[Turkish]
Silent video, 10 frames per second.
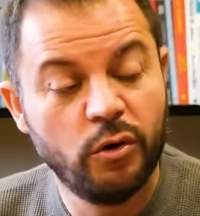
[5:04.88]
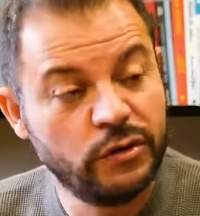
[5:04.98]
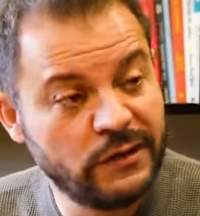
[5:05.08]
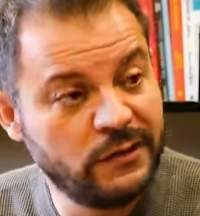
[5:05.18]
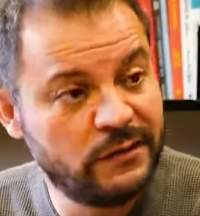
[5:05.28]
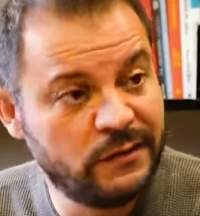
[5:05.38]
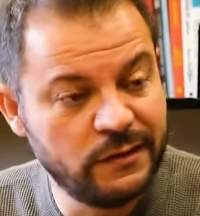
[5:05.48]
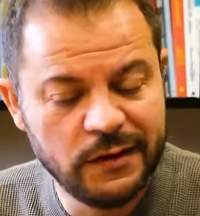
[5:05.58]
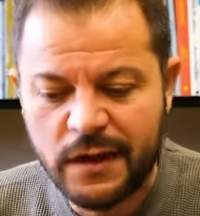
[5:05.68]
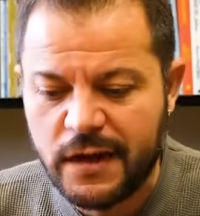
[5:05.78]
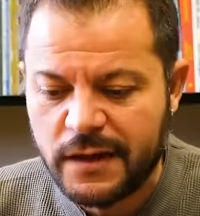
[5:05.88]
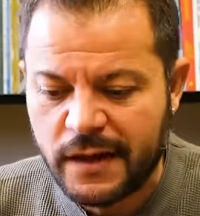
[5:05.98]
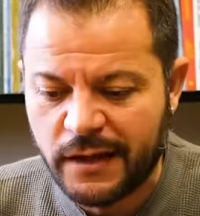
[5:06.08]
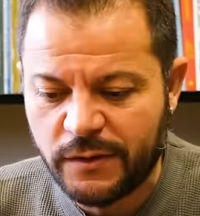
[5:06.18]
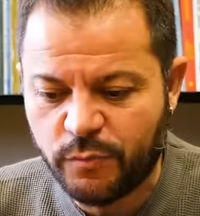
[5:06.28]
o da gitti.
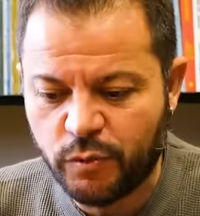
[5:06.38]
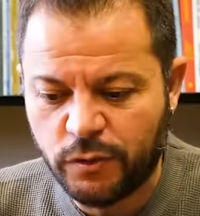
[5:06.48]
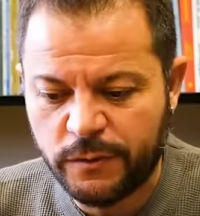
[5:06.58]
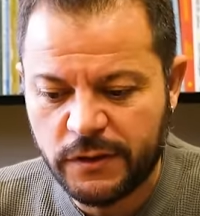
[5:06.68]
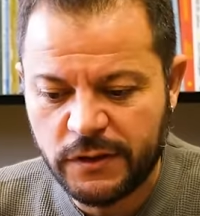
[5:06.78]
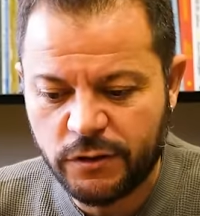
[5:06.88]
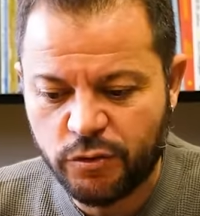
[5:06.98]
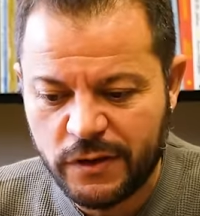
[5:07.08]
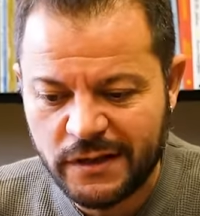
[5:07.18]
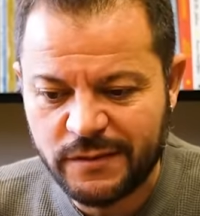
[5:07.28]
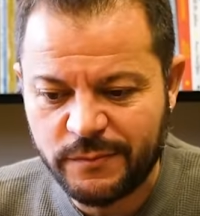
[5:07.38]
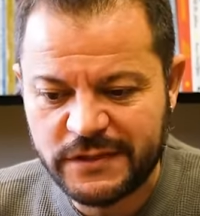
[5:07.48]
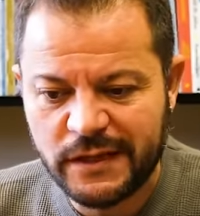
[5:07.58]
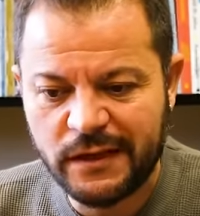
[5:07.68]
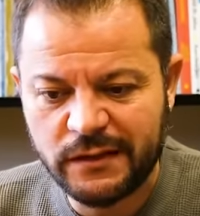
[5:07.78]
Yani bu e,
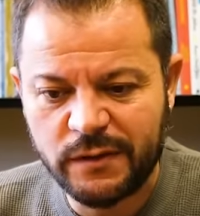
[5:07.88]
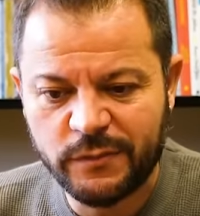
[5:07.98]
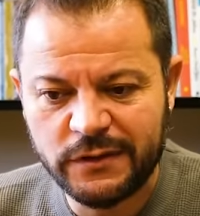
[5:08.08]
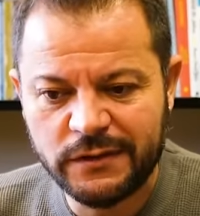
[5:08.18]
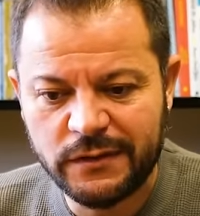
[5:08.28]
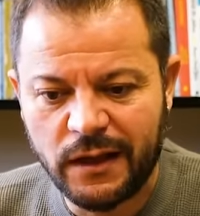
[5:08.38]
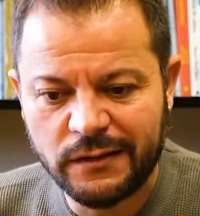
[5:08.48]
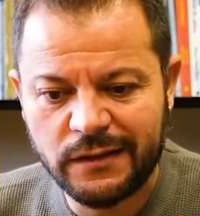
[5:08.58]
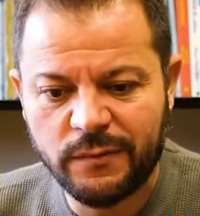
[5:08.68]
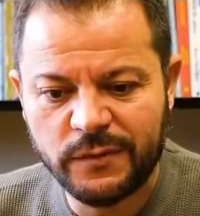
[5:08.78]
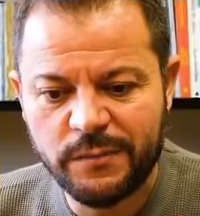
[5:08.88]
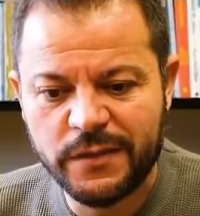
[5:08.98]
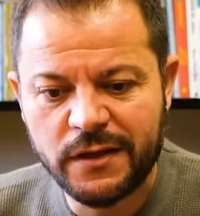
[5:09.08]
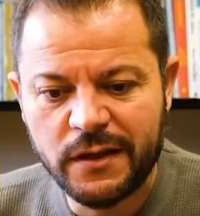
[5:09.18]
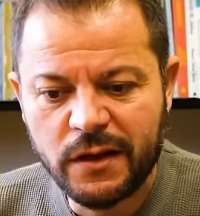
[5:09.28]
yönetimsel anlamın anlamda
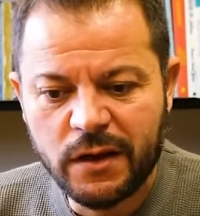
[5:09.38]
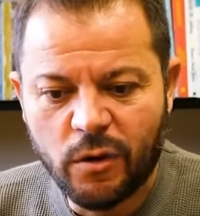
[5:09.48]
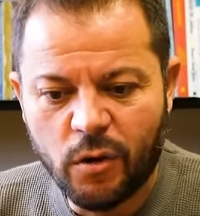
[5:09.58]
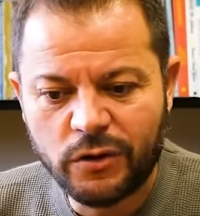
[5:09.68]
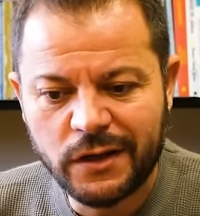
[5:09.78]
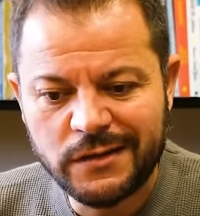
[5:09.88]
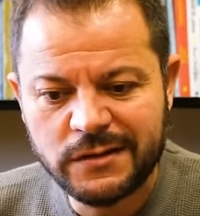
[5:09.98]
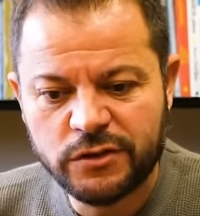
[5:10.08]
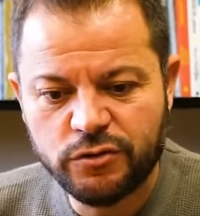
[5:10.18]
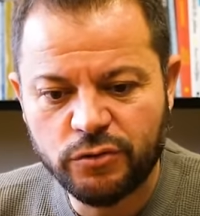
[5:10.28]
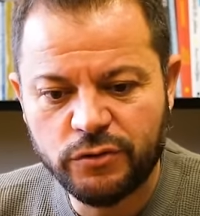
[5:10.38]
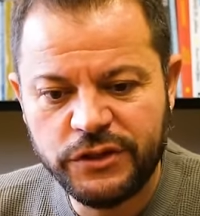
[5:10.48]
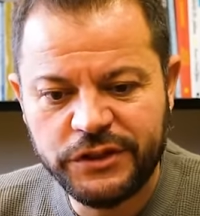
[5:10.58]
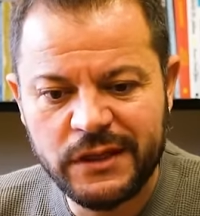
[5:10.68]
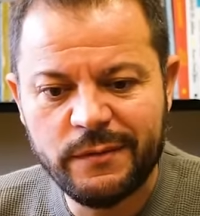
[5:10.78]
bir organizasyonun
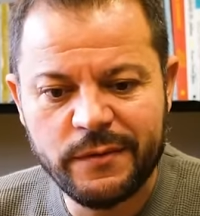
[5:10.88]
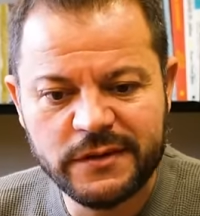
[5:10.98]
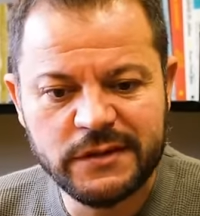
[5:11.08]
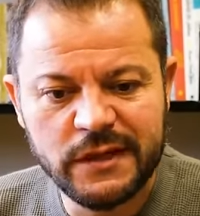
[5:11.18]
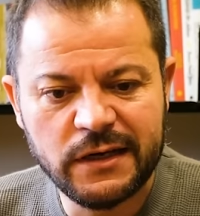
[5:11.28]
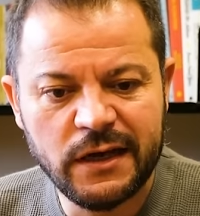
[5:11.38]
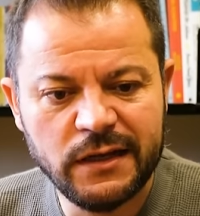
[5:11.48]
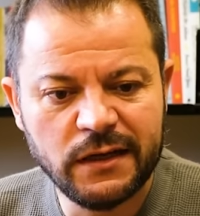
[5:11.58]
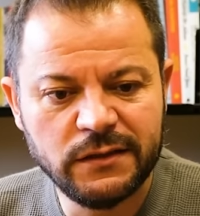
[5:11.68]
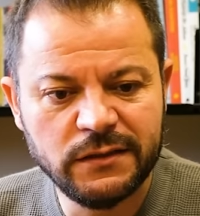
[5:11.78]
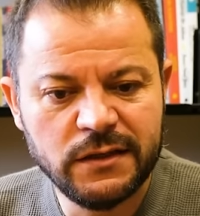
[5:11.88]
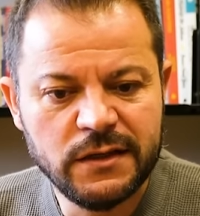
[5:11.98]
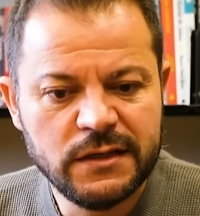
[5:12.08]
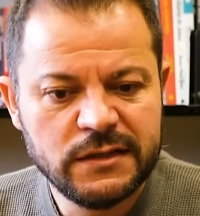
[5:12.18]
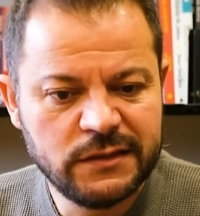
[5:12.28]
işlememesinden kaynaklı
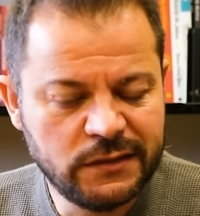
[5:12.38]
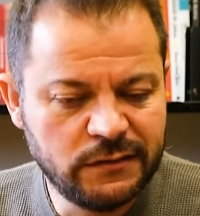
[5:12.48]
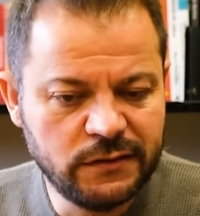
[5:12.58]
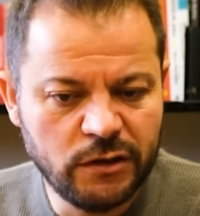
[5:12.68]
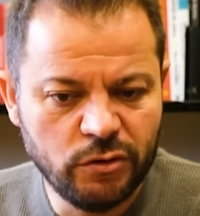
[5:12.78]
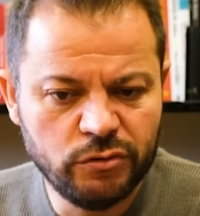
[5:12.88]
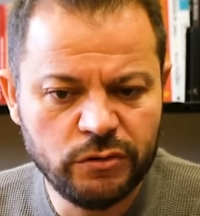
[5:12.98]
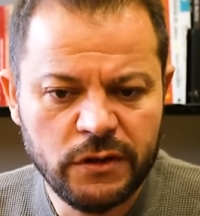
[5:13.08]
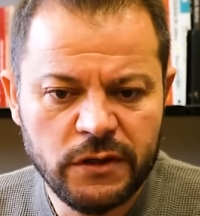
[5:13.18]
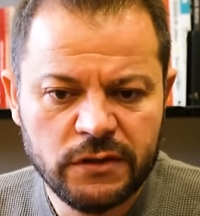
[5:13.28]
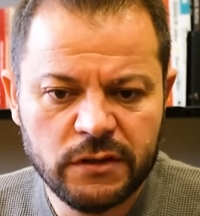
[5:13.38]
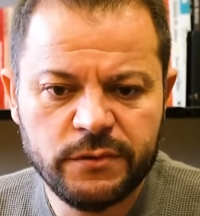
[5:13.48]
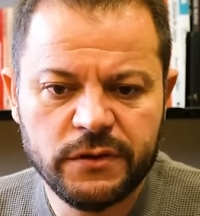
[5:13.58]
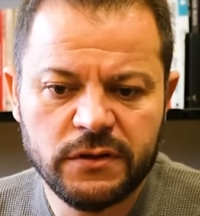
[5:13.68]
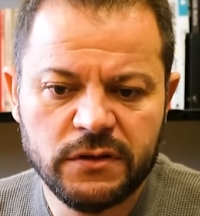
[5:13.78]
sıkıntılar oldu.
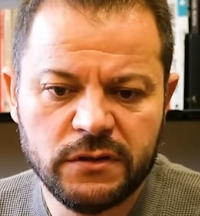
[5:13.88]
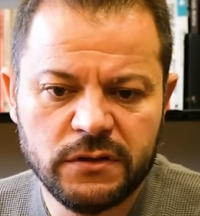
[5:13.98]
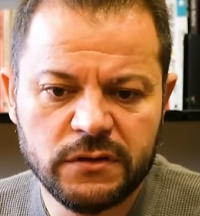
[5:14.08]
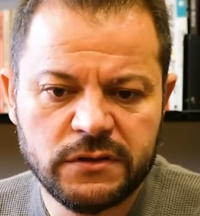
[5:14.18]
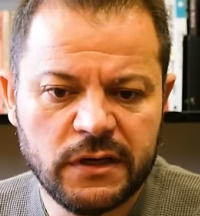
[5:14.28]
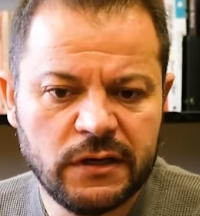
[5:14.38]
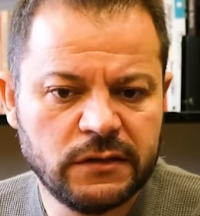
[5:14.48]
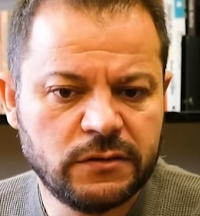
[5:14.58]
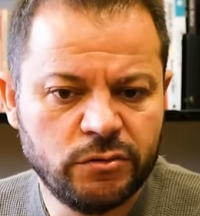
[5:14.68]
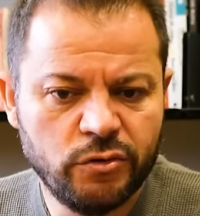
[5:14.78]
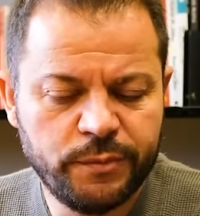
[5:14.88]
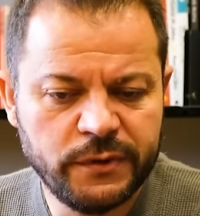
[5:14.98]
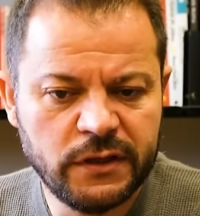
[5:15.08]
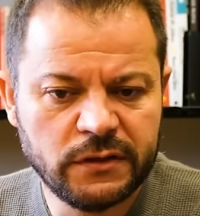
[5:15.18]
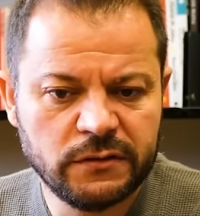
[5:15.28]
Tabii e, Serhat
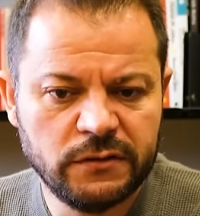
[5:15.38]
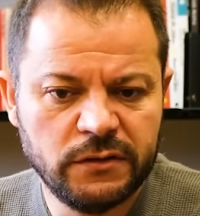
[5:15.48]
Soğukpınar